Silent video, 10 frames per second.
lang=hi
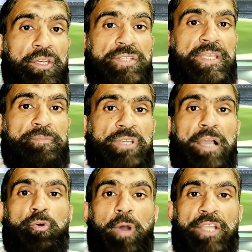नसीम
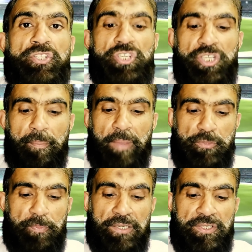शाह को अच्छी
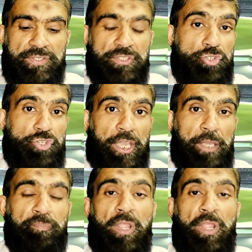मैच प्रैक्टिस दी जाए